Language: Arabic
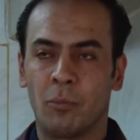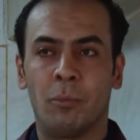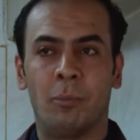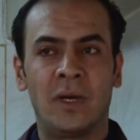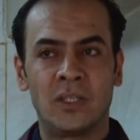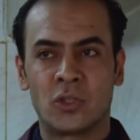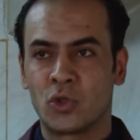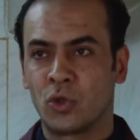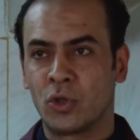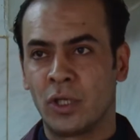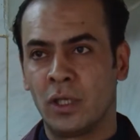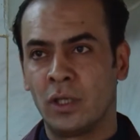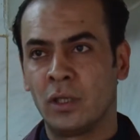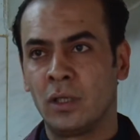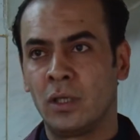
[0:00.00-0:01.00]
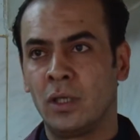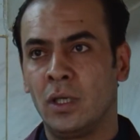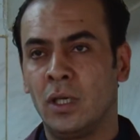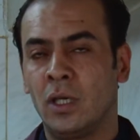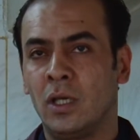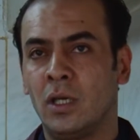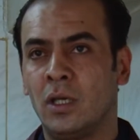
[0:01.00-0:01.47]
بمي سخنة
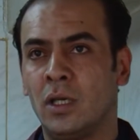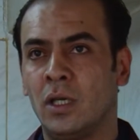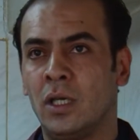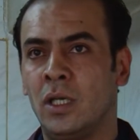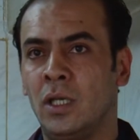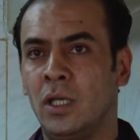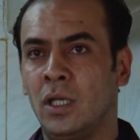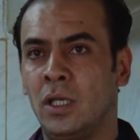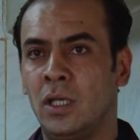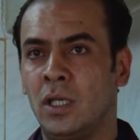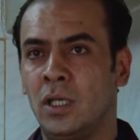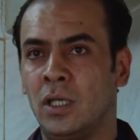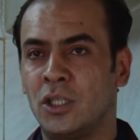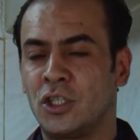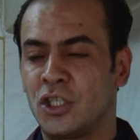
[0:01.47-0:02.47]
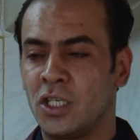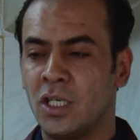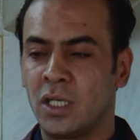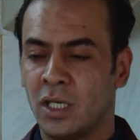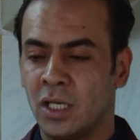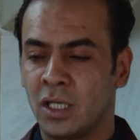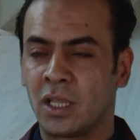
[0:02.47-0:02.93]
ال ال ال
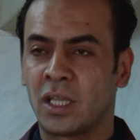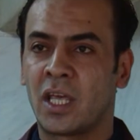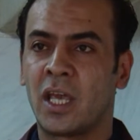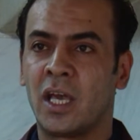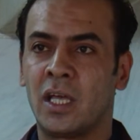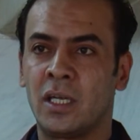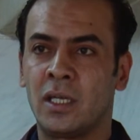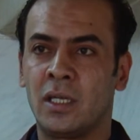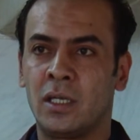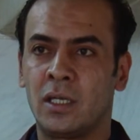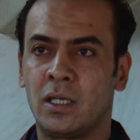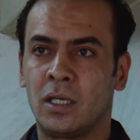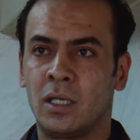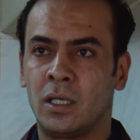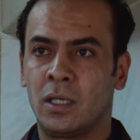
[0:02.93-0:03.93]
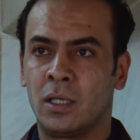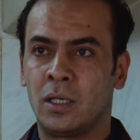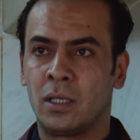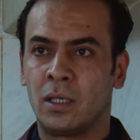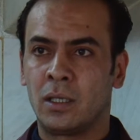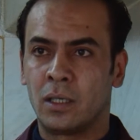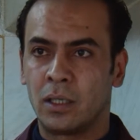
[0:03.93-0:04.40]
الشيء هذا كان
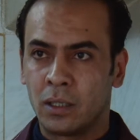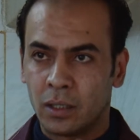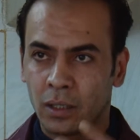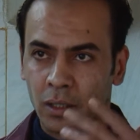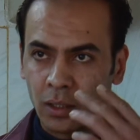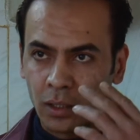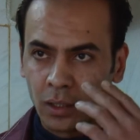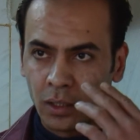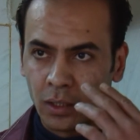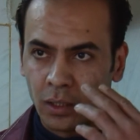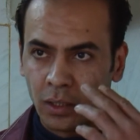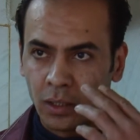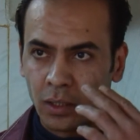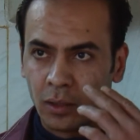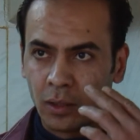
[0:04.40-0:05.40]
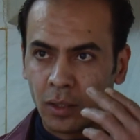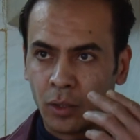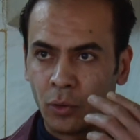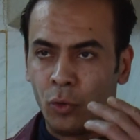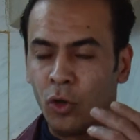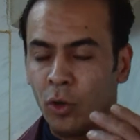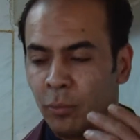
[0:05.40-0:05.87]
آه،
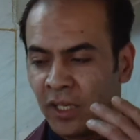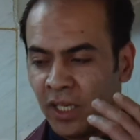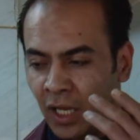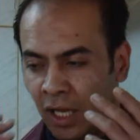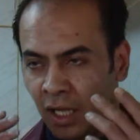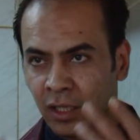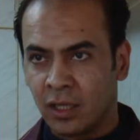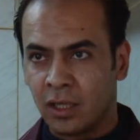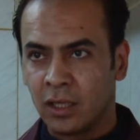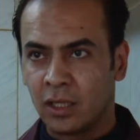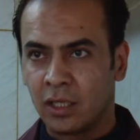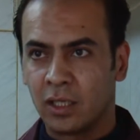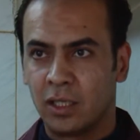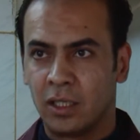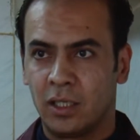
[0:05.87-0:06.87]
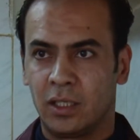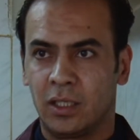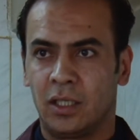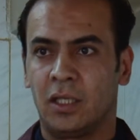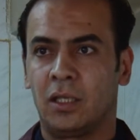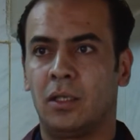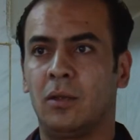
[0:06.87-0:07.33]
نوع من العرض
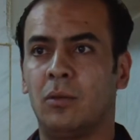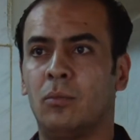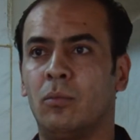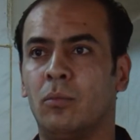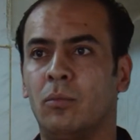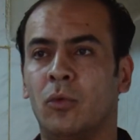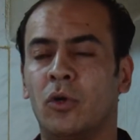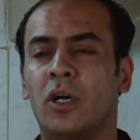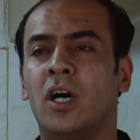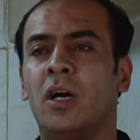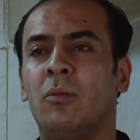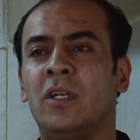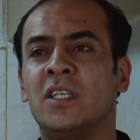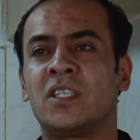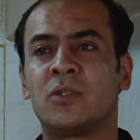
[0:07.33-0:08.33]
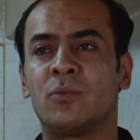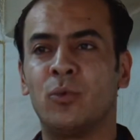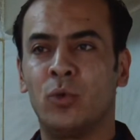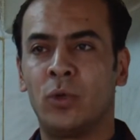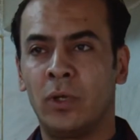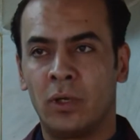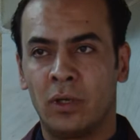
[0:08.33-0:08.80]
مقابل
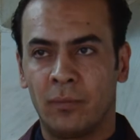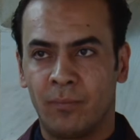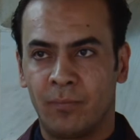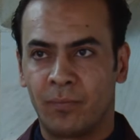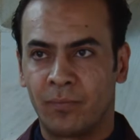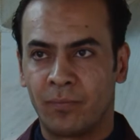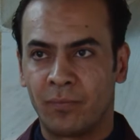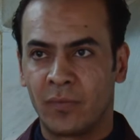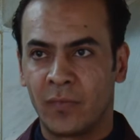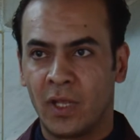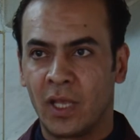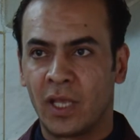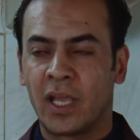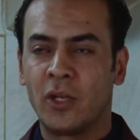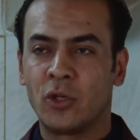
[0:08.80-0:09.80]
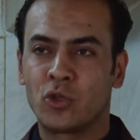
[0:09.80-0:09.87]
الزبون كان